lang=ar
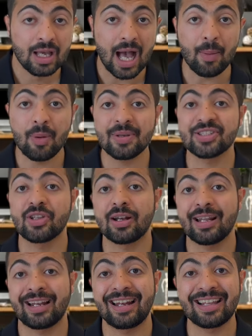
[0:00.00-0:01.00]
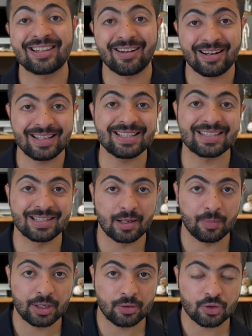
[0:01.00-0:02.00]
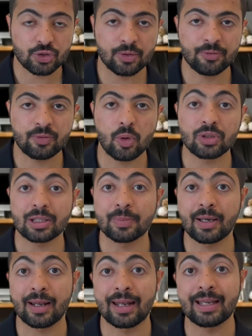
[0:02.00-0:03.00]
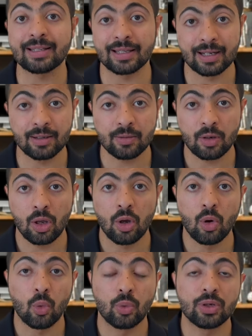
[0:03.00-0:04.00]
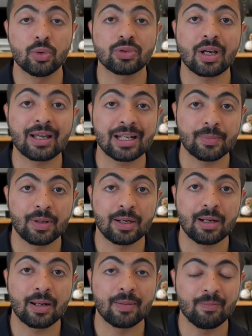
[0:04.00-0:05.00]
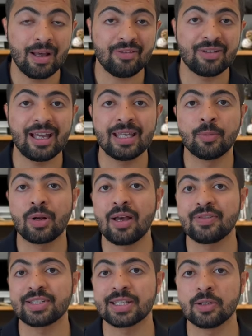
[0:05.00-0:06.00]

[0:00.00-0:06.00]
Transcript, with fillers: اما مصدر الاعلانات الرئيسي لمايكروسوفت فهو تطبيق اللينكد ان واللي هو تقريبا ما في اي منافس